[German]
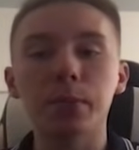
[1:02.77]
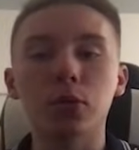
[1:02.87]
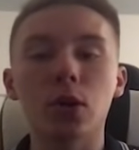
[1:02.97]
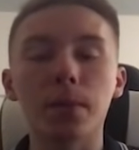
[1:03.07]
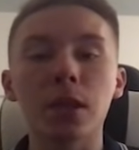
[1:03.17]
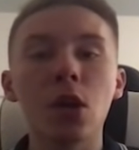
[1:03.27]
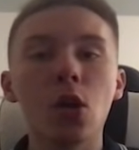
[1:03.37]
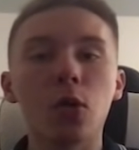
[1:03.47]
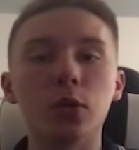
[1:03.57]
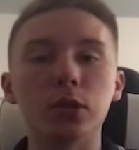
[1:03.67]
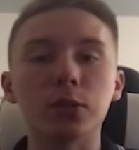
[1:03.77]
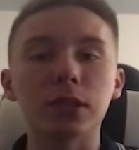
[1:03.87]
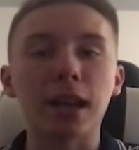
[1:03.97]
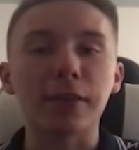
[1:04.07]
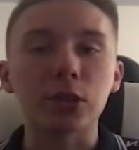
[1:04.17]
bekommen. Und ich würde
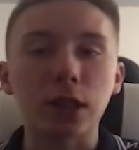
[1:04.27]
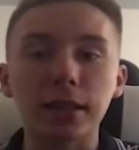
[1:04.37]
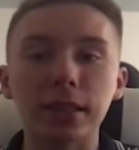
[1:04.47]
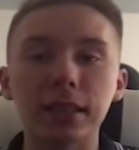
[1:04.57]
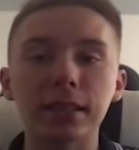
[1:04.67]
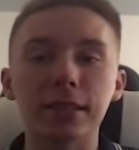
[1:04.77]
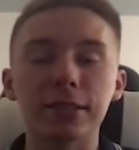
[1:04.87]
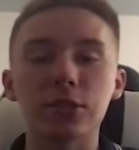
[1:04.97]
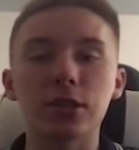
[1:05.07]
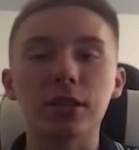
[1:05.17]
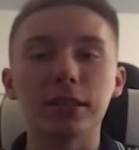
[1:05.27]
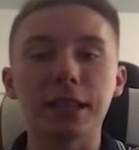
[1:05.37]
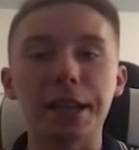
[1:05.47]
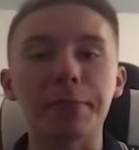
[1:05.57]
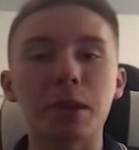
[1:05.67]
sagen, wir starten jetzt an dieser Stelle
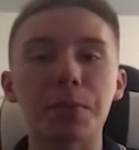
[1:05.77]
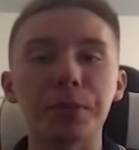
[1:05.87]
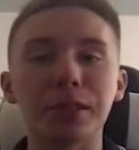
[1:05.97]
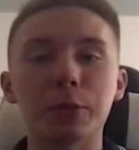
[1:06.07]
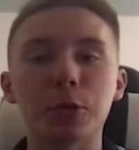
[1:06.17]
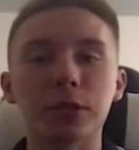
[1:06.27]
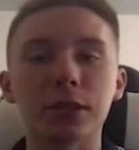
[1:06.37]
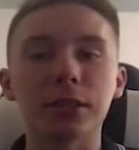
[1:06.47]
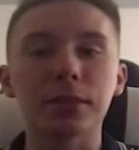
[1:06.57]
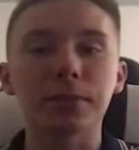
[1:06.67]
direkt mal mit dem Content.